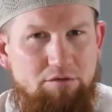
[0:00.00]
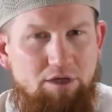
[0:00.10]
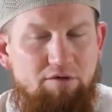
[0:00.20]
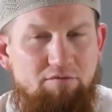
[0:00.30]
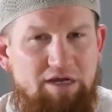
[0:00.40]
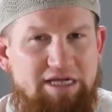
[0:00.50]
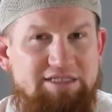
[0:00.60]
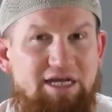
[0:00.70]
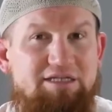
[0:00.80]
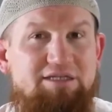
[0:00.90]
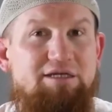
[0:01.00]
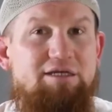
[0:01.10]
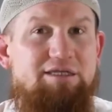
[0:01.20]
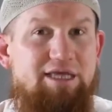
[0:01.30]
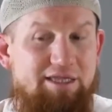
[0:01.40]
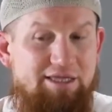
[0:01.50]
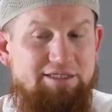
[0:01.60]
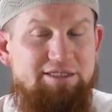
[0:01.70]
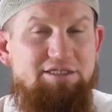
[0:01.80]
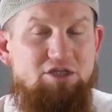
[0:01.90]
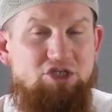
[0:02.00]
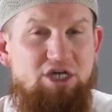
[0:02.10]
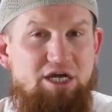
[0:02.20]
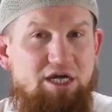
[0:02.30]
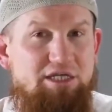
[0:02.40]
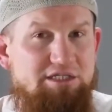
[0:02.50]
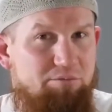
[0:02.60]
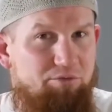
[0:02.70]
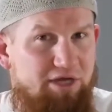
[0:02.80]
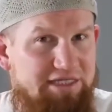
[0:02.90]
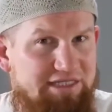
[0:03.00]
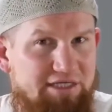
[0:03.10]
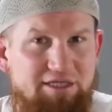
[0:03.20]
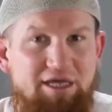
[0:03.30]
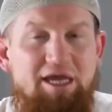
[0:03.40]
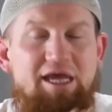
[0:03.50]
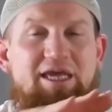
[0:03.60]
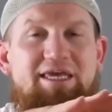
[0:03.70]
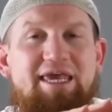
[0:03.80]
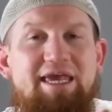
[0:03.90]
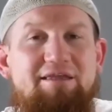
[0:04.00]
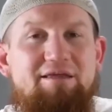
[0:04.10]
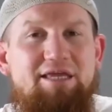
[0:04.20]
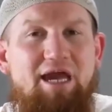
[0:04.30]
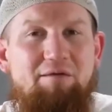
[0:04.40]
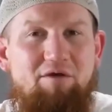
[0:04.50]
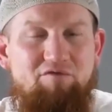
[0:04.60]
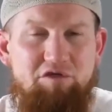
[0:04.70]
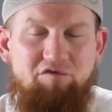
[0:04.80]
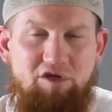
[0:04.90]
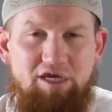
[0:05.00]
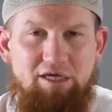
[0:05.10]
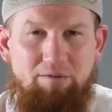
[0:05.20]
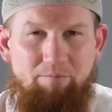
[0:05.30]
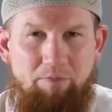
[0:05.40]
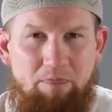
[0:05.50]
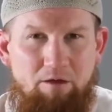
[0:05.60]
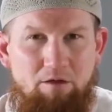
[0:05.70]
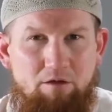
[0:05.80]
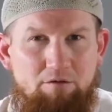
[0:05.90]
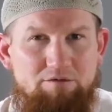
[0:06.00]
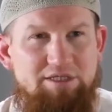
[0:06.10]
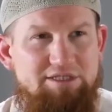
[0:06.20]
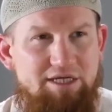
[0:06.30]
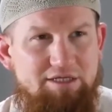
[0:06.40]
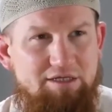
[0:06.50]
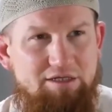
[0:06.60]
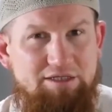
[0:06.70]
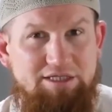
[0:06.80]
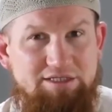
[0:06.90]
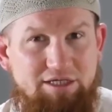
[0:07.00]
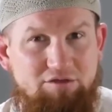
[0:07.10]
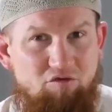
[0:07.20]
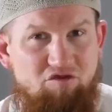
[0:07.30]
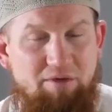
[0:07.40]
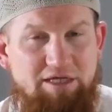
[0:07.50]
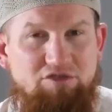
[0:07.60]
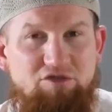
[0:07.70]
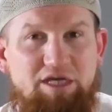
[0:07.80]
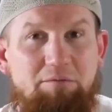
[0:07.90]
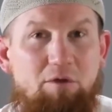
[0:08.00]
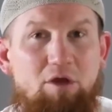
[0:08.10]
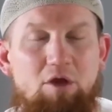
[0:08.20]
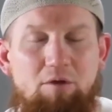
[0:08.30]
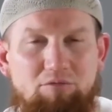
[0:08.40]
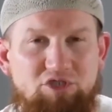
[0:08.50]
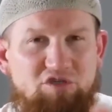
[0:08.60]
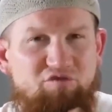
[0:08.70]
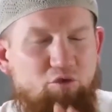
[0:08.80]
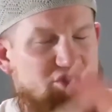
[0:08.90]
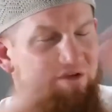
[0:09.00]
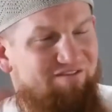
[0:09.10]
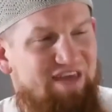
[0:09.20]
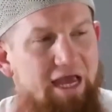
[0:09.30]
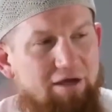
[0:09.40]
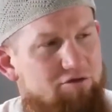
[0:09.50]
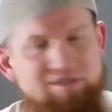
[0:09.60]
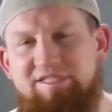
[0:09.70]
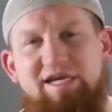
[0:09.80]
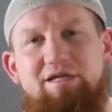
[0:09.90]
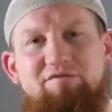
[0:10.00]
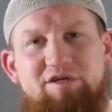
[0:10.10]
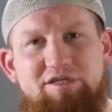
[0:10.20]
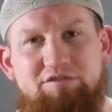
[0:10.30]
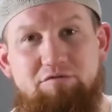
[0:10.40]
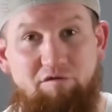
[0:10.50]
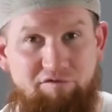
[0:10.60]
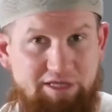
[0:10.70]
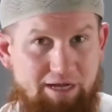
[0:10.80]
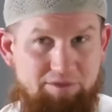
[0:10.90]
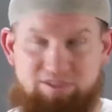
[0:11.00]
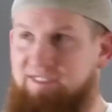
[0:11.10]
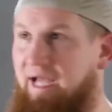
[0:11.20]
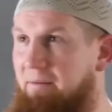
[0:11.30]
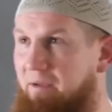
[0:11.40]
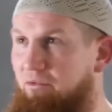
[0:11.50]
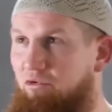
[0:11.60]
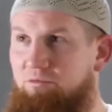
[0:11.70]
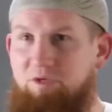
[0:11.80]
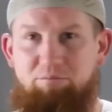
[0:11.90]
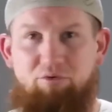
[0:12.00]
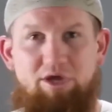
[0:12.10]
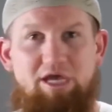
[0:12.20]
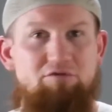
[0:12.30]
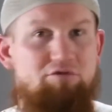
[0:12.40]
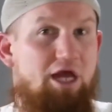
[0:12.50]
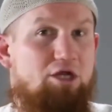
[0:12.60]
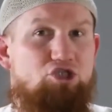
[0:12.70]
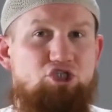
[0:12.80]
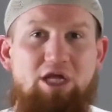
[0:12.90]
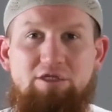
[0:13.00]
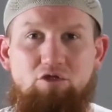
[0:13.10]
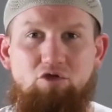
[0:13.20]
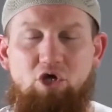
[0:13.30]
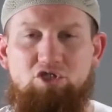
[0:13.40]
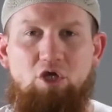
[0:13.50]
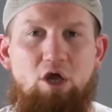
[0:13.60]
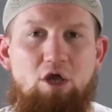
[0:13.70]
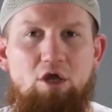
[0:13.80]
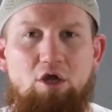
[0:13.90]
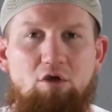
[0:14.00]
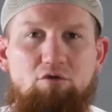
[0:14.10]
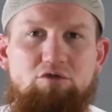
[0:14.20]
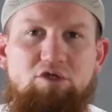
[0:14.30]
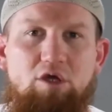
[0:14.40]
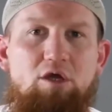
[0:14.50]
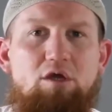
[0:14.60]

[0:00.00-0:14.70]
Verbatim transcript: Ja, weil er sagte, der, der, dieser Sha'ir, dieser Poet sagte, jede Ni'ma wird vergehen. Und da sagte, da sagte Uthman zu ihm, man muss sich das vorstellen, wie ein Konzert war das ungefähr. Damals, es kam ein berühmter Poet und alle standen dort und